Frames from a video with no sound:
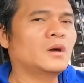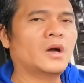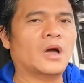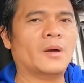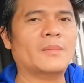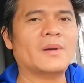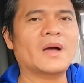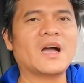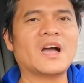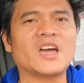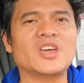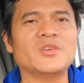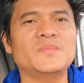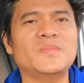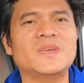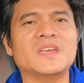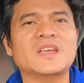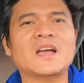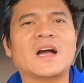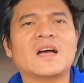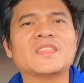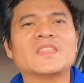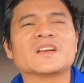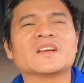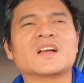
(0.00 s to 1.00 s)
Uh, mga
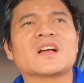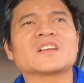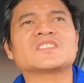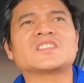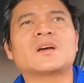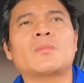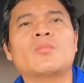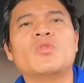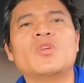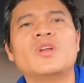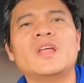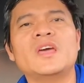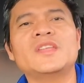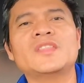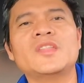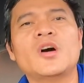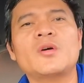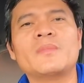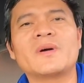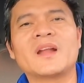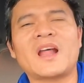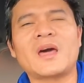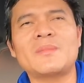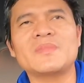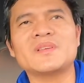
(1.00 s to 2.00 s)
kaibigan, hanggang sa muli
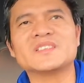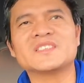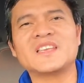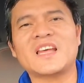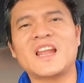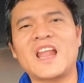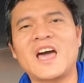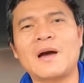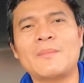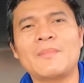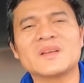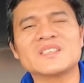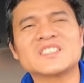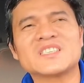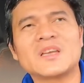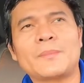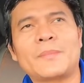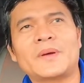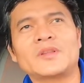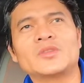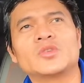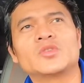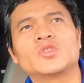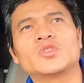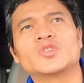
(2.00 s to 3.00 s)
no, maraming salamat sa
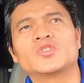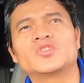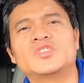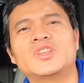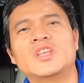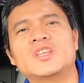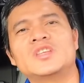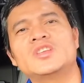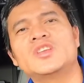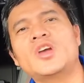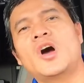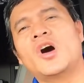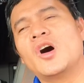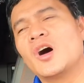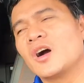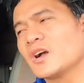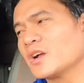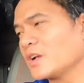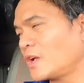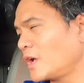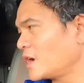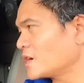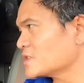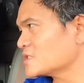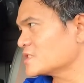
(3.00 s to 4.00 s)
panunod ninyo
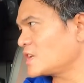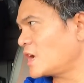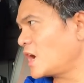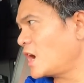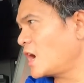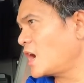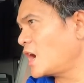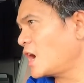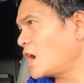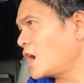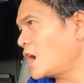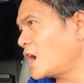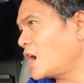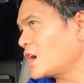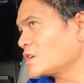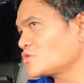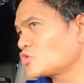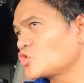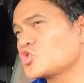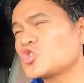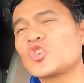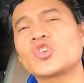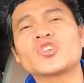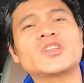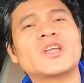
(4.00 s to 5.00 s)
hanggang sa
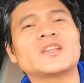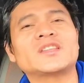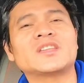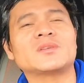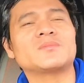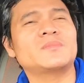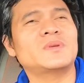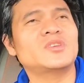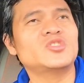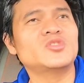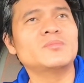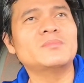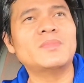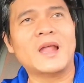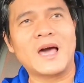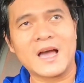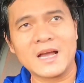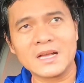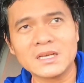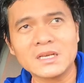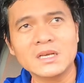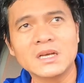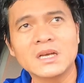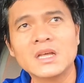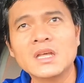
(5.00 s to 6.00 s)
susunod nating video
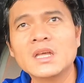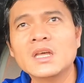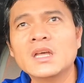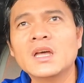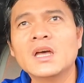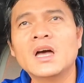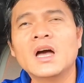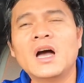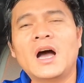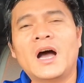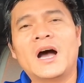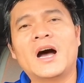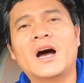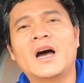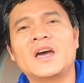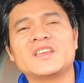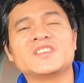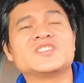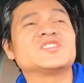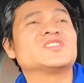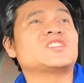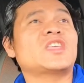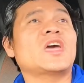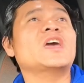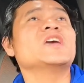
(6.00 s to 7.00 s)
vlog. Uh,
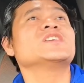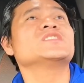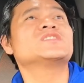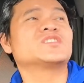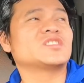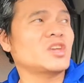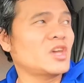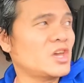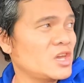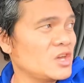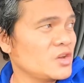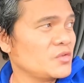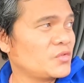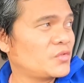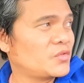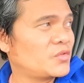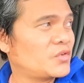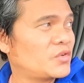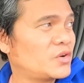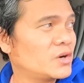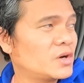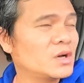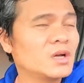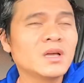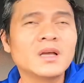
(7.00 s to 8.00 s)
stay safe,
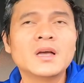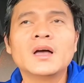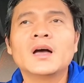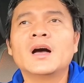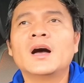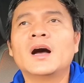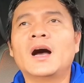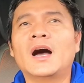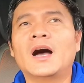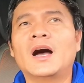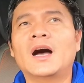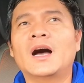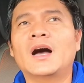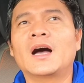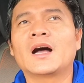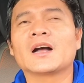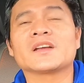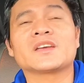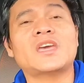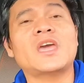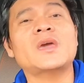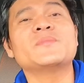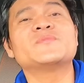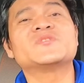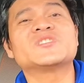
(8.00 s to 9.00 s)
uh,
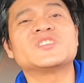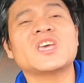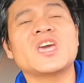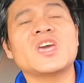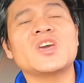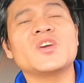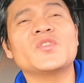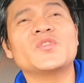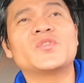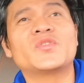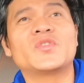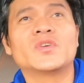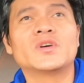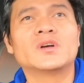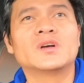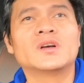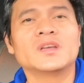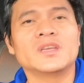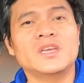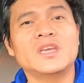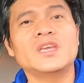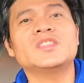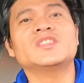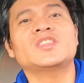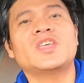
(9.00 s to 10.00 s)
keep safe,
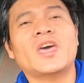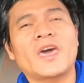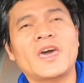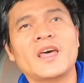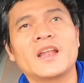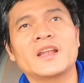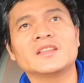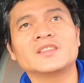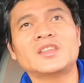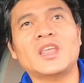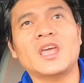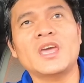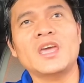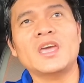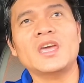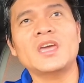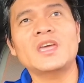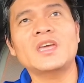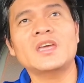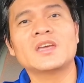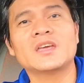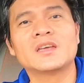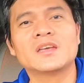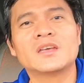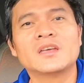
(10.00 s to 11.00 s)
eat healthy,
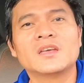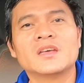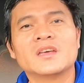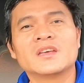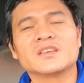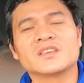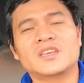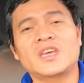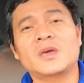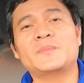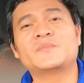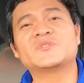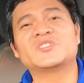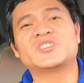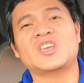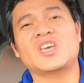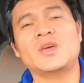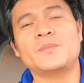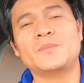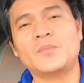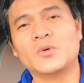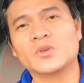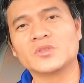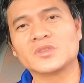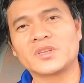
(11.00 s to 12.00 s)
keep
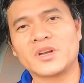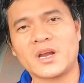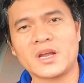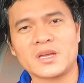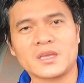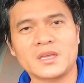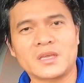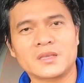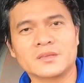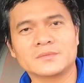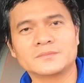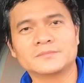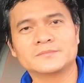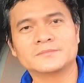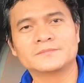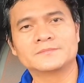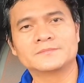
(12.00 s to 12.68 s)
safe on trucking.